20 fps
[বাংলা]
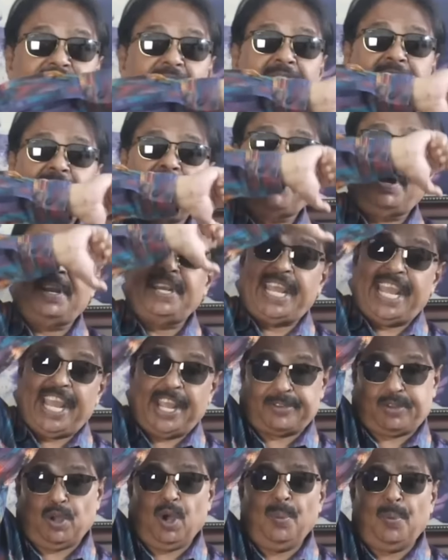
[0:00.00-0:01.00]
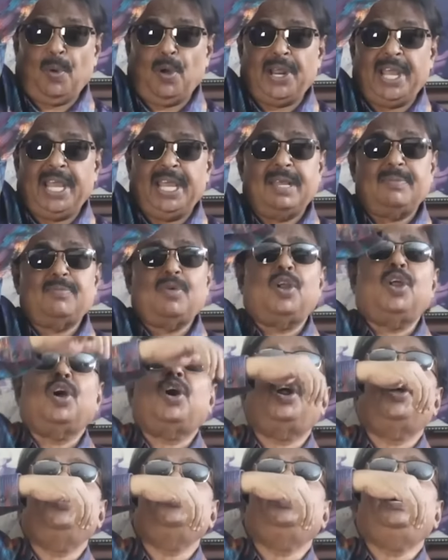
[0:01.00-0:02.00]
শাকিব খান এত উপরে মনে
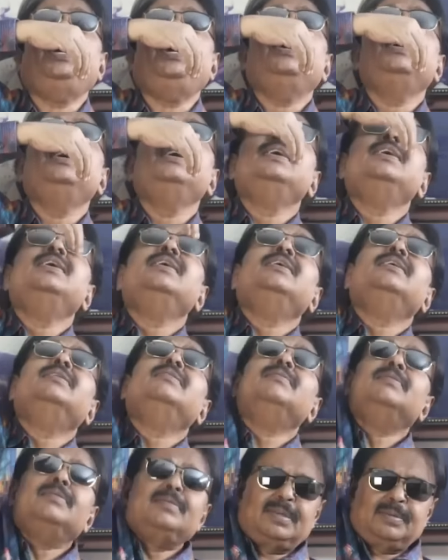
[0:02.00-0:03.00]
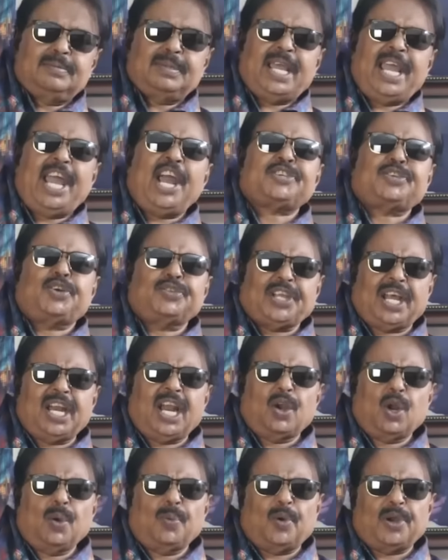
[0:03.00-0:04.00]
করেন যে একশো
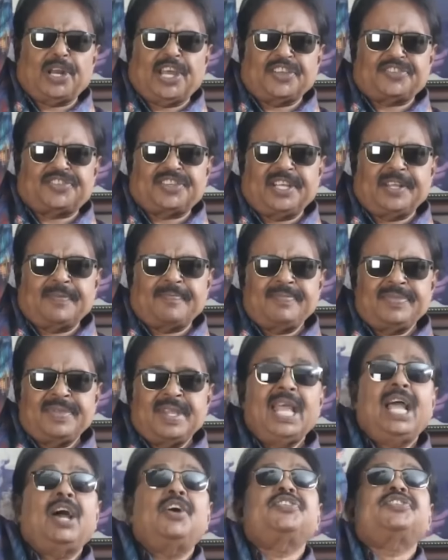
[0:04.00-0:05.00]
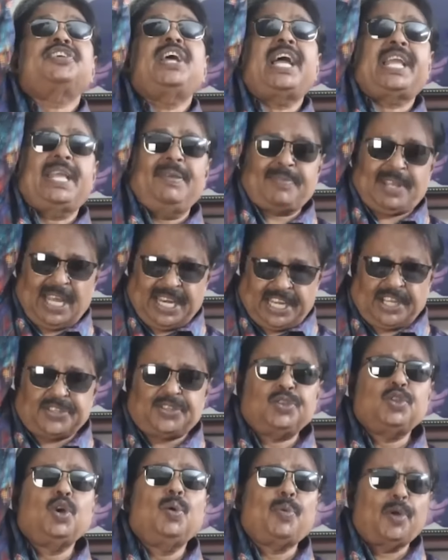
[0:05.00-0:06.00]
তলার উপরে আছে এখন শাকিব খানকে
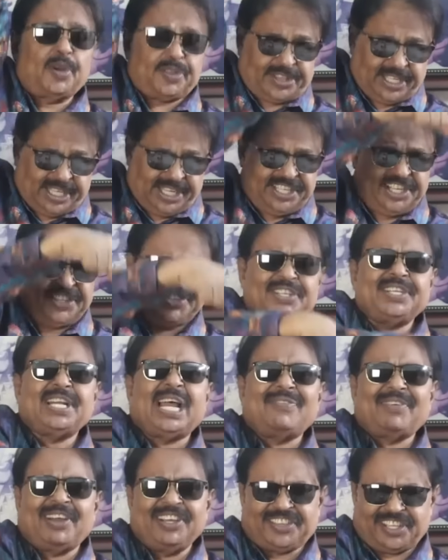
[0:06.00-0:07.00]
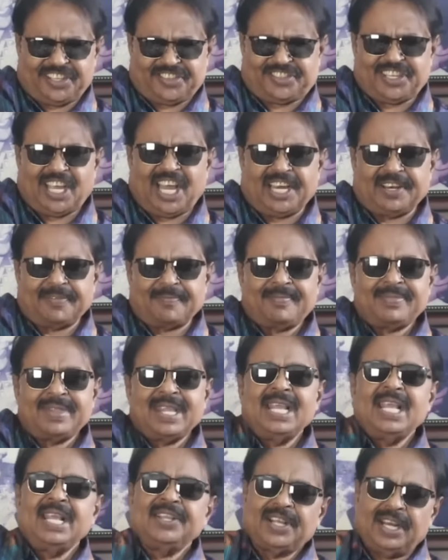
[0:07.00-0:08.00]
যদি উপর থেকে নিচে নামাইতে চান
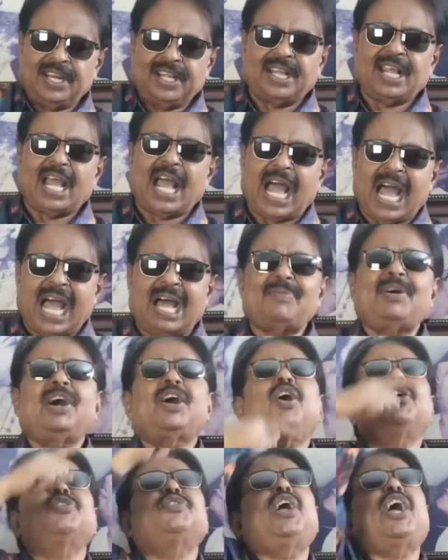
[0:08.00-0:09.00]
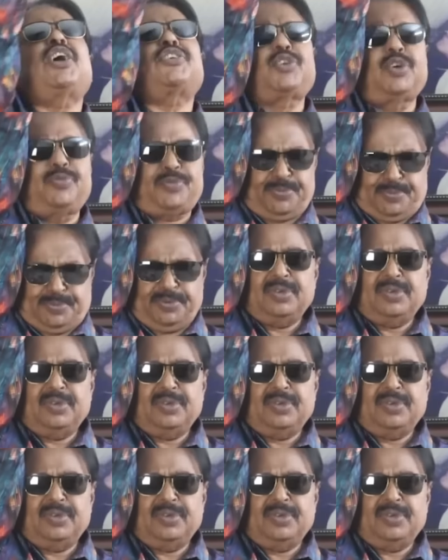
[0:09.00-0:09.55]
তাহলে আমাকেও তো একশো